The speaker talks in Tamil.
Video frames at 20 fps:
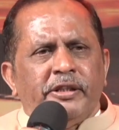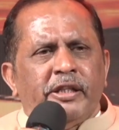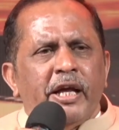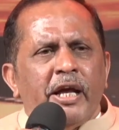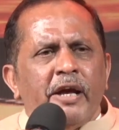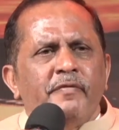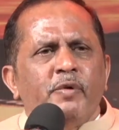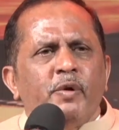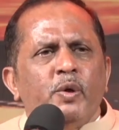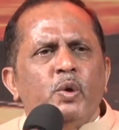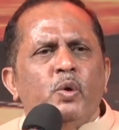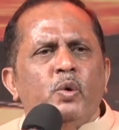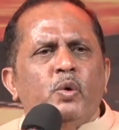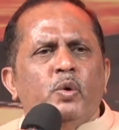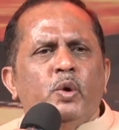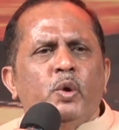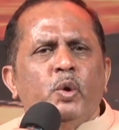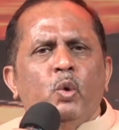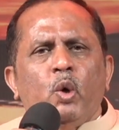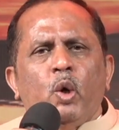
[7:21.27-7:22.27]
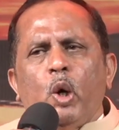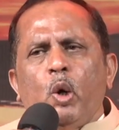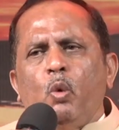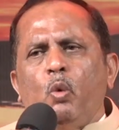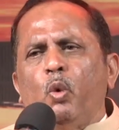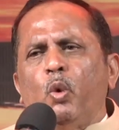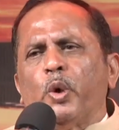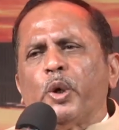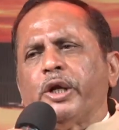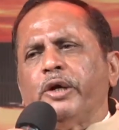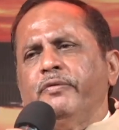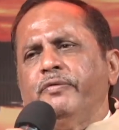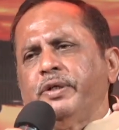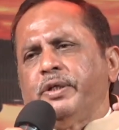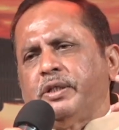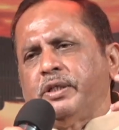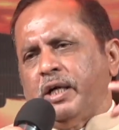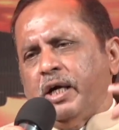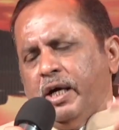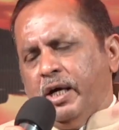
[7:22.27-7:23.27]
தேவனோடு உள்ள
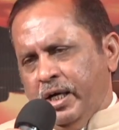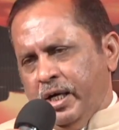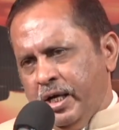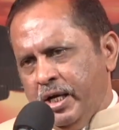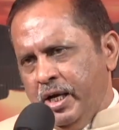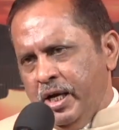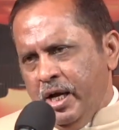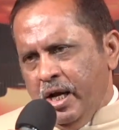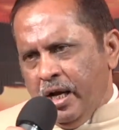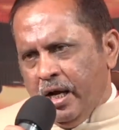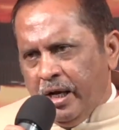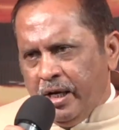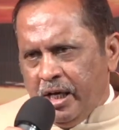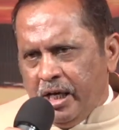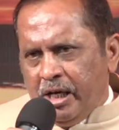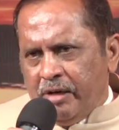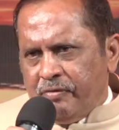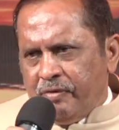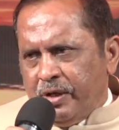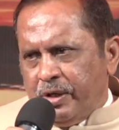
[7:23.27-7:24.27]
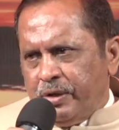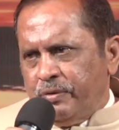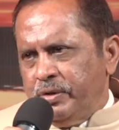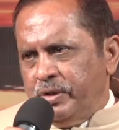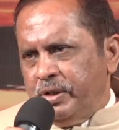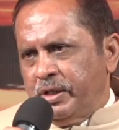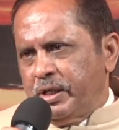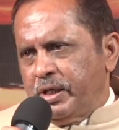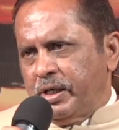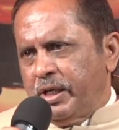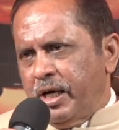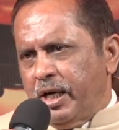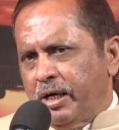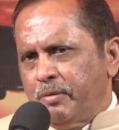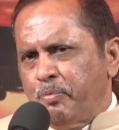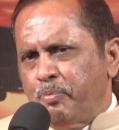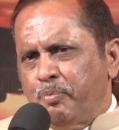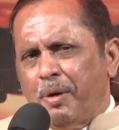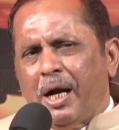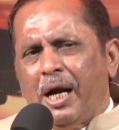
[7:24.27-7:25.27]
உறவிற்காக அநேகர் வருவது கிடையாது
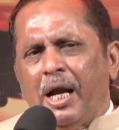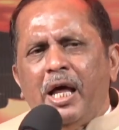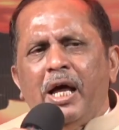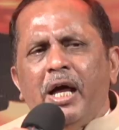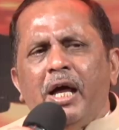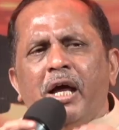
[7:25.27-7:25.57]
பல